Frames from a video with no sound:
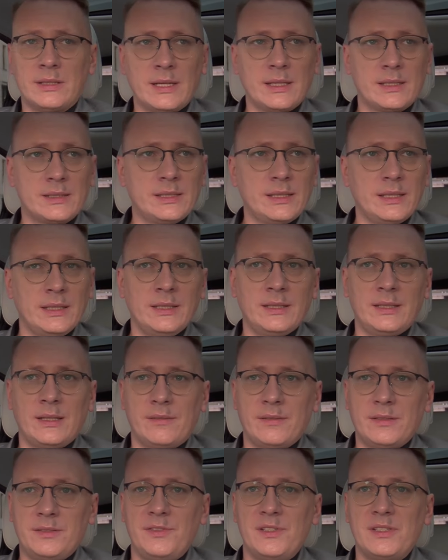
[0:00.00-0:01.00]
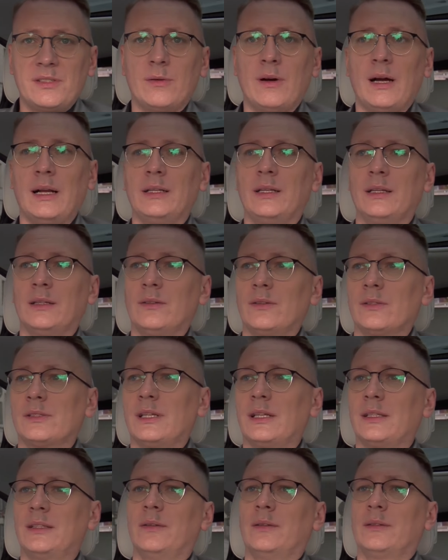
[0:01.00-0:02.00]
atrakcyjny, mhm. nawet wizualnie. No,
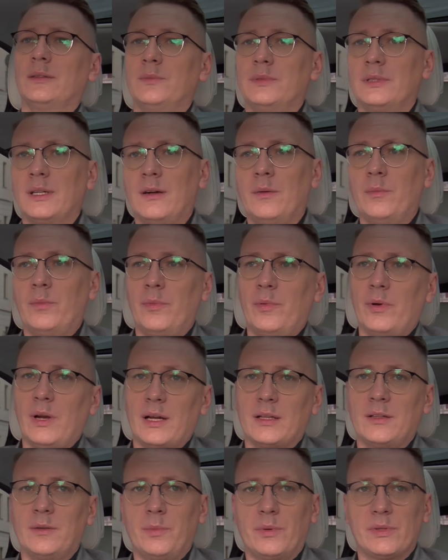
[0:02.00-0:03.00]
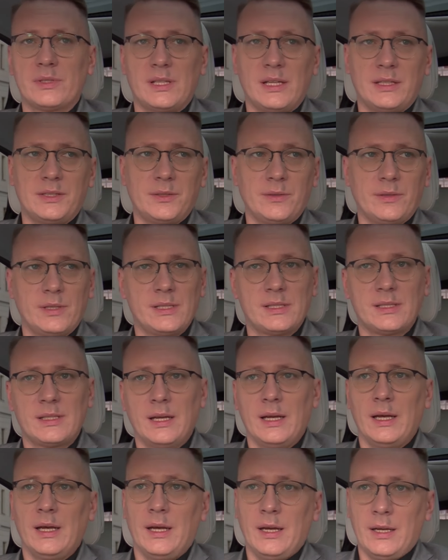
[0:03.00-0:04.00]
ostatnio taką popularną postacią jest,
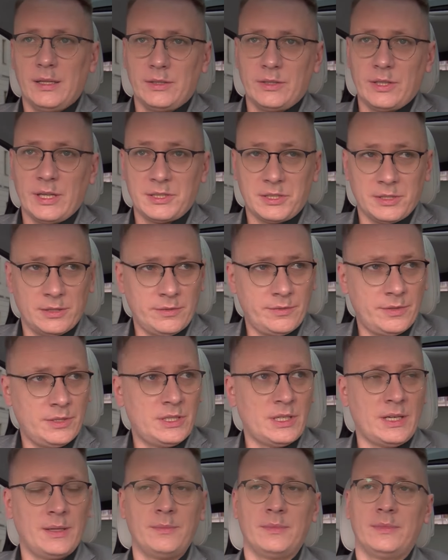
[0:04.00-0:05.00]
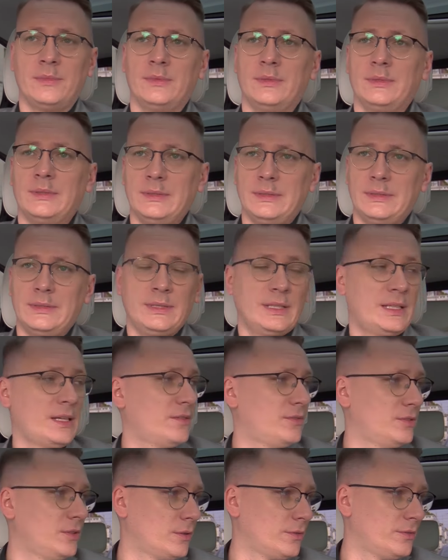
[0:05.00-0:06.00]
to ja się dowiedziałem y,
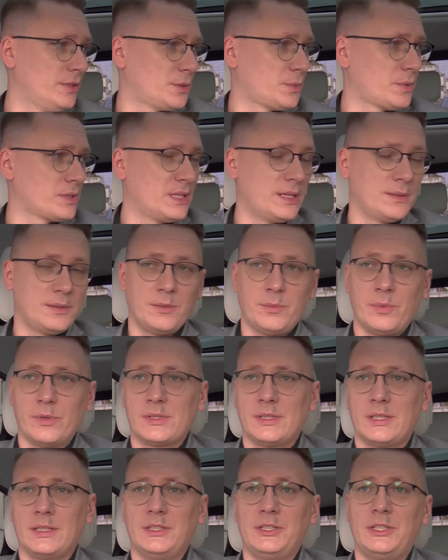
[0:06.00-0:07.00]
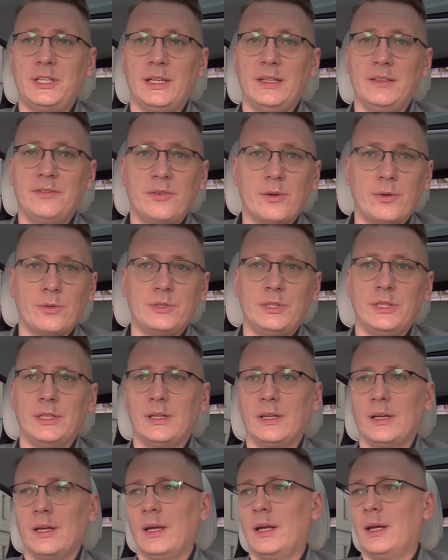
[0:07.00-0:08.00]
niedawno, również poznałem tę postać Jelly Frucik.
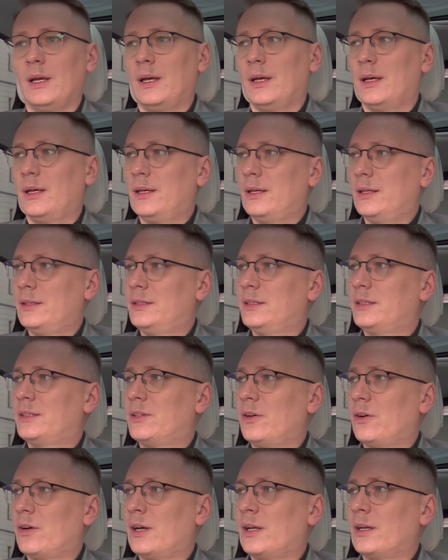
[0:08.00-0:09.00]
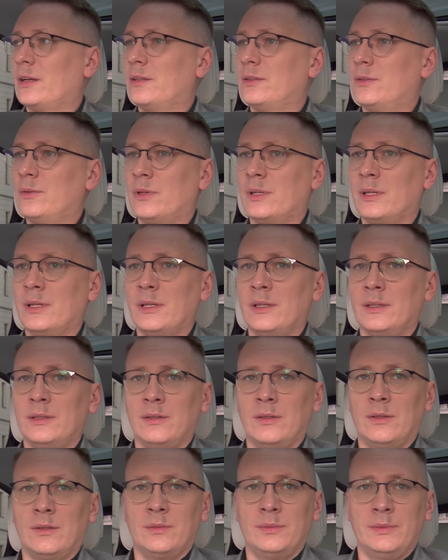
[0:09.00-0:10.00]
Tak jest. E, TikToker, który
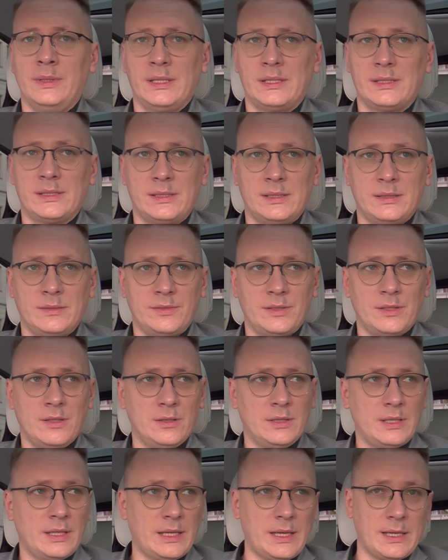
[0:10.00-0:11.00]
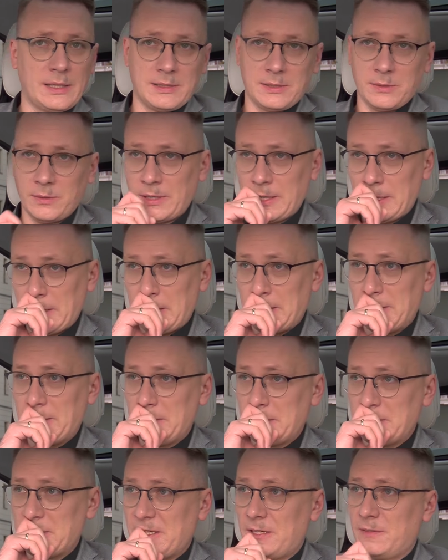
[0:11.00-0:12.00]
no, jest, wygląda jak
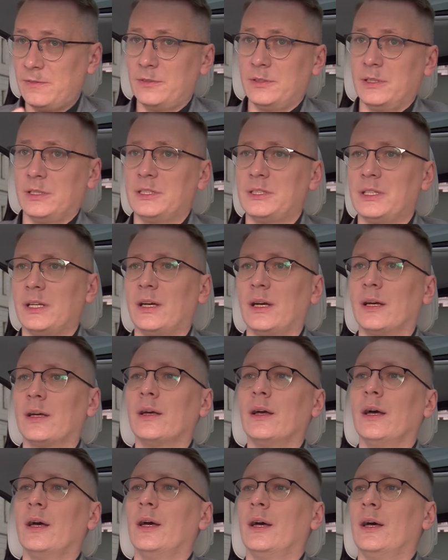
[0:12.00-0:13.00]
cukierek i zachowuje się jak,